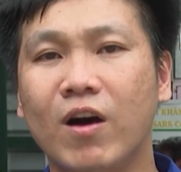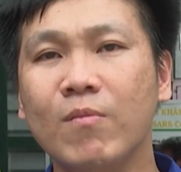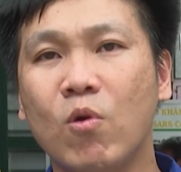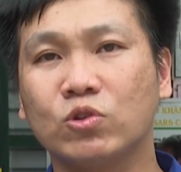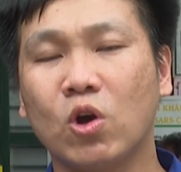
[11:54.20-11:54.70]

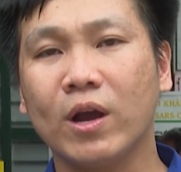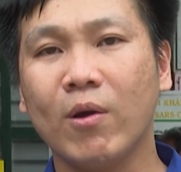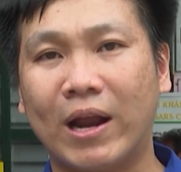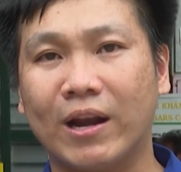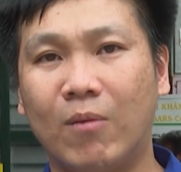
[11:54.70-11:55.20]
với một số
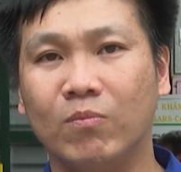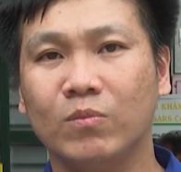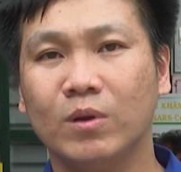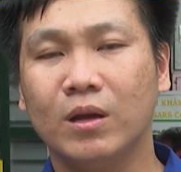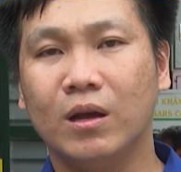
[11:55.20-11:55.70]
cái hoạt
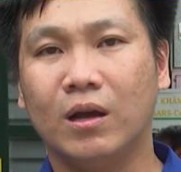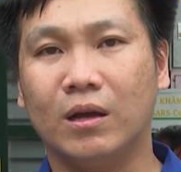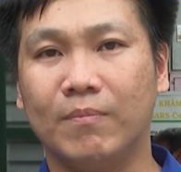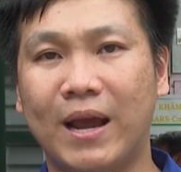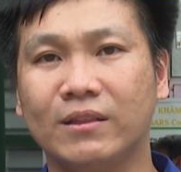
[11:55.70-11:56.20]
động
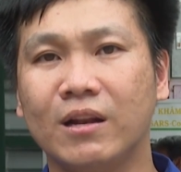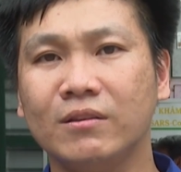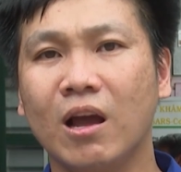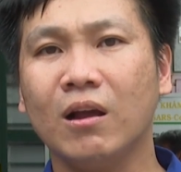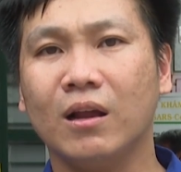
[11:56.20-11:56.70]
mang
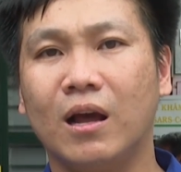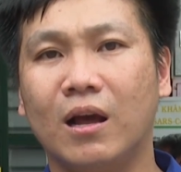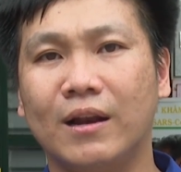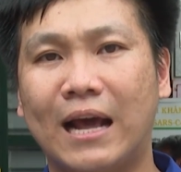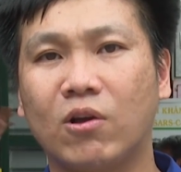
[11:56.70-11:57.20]
tính chất
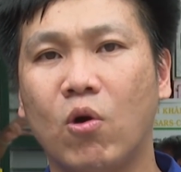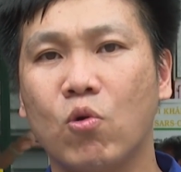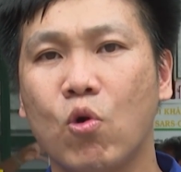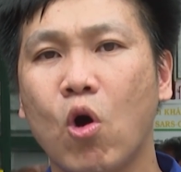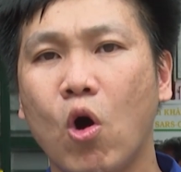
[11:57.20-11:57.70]
đặc
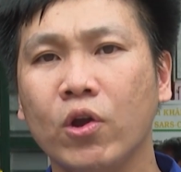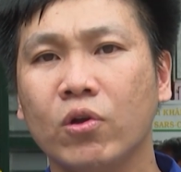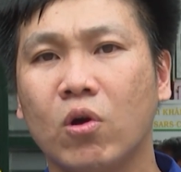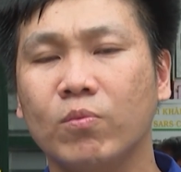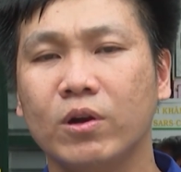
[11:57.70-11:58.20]
thù của khối
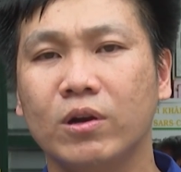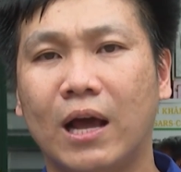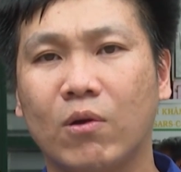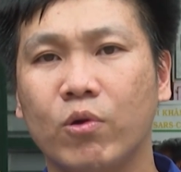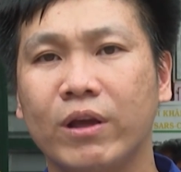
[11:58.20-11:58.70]
cũng như
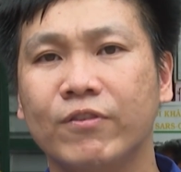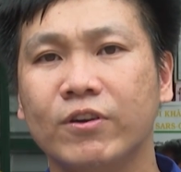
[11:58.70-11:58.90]
là của địa